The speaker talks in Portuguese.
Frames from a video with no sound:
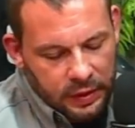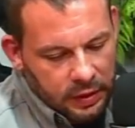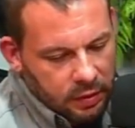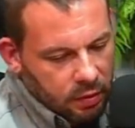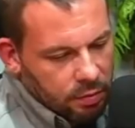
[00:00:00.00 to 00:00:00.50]

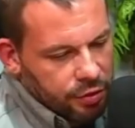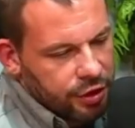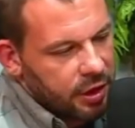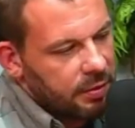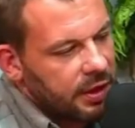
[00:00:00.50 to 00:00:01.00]
Como
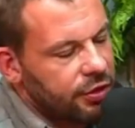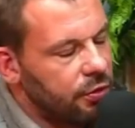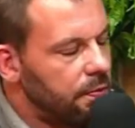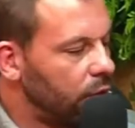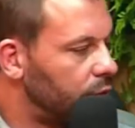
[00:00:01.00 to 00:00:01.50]
chama ali? Tinha um
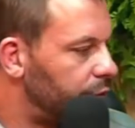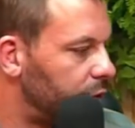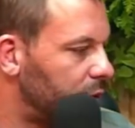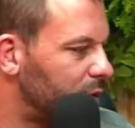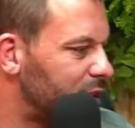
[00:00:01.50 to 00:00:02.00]
ponto frio, não né?
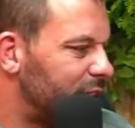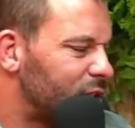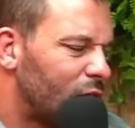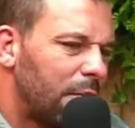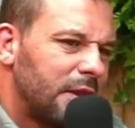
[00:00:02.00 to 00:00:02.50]
esqueço o
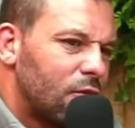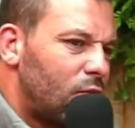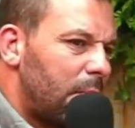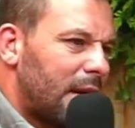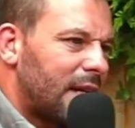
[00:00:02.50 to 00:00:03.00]
nome das ruas pra
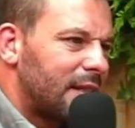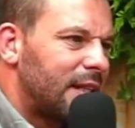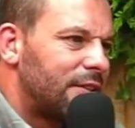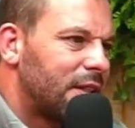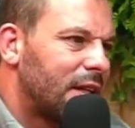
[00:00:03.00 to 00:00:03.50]
cacete,
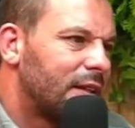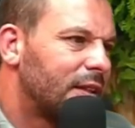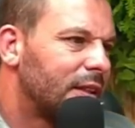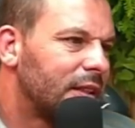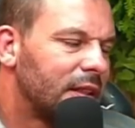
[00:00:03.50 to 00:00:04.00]
cara.
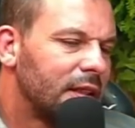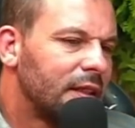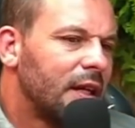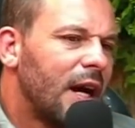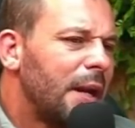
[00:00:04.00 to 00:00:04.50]

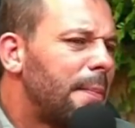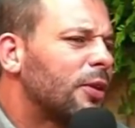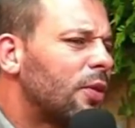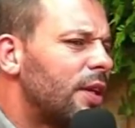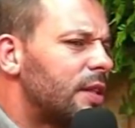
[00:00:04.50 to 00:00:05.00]
Ali perto do
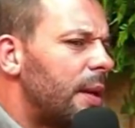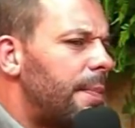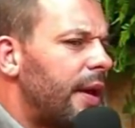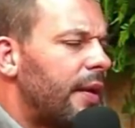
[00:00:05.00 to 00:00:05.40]
15DP.